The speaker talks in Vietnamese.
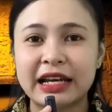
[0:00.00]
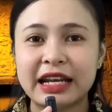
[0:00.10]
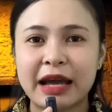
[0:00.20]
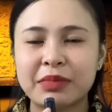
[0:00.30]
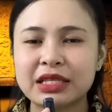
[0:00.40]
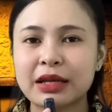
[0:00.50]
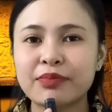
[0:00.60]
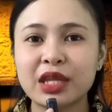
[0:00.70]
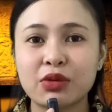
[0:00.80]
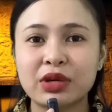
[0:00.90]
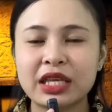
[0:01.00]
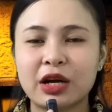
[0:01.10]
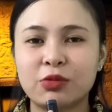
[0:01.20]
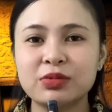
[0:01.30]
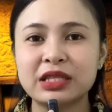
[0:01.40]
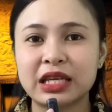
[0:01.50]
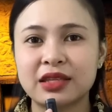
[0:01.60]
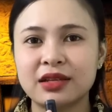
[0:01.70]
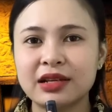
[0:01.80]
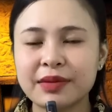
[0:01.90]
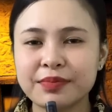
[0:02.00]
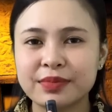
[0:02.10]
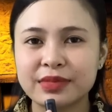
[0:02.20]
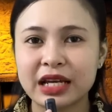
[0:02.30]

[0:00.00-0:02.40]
Anh Nam ảnh sắm theo cái võng xịn dữ lắm,